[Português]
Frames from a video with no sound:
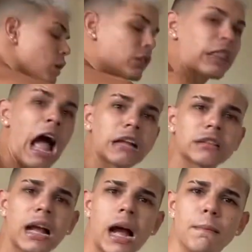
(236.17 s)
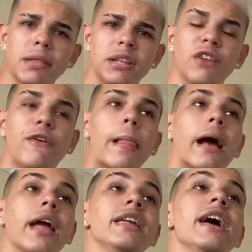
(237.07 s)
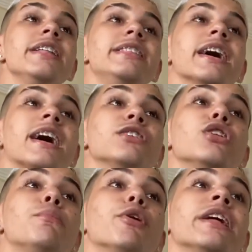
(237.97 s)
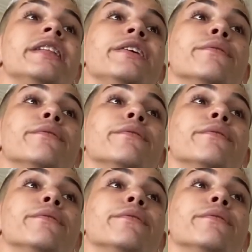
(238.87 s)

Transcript: Tac tá na cabeça dele falar. E aí, tia, cadê o namoradinho?